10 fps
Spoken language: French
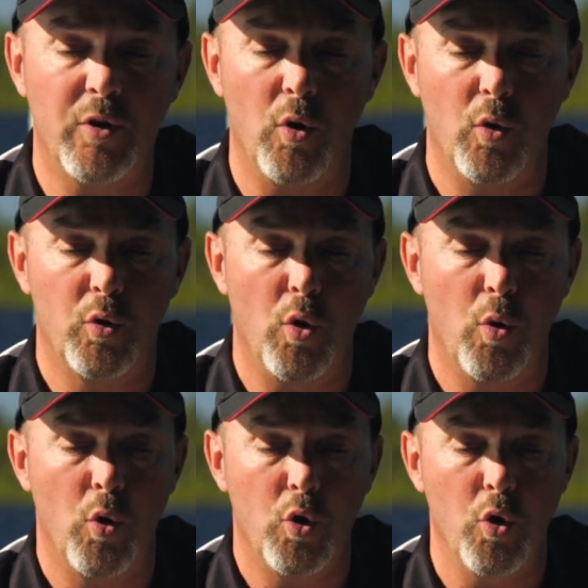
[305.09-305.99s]
qu'on
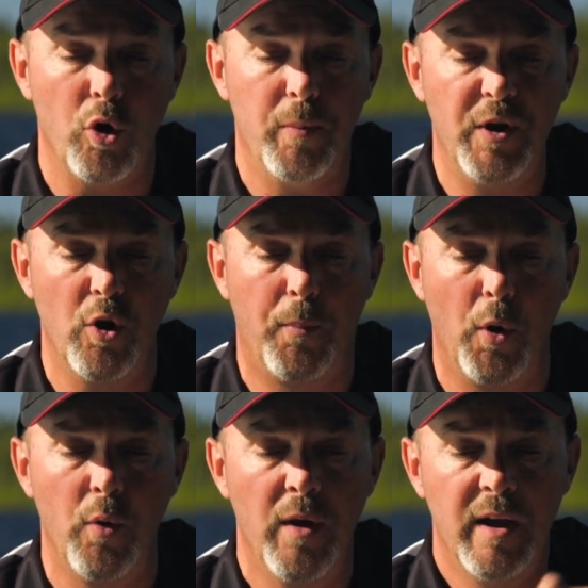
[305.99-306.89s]
replie un
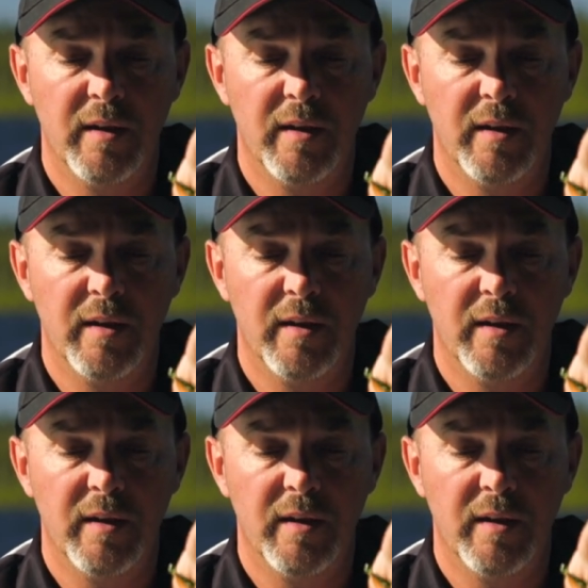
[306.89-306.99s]
peu,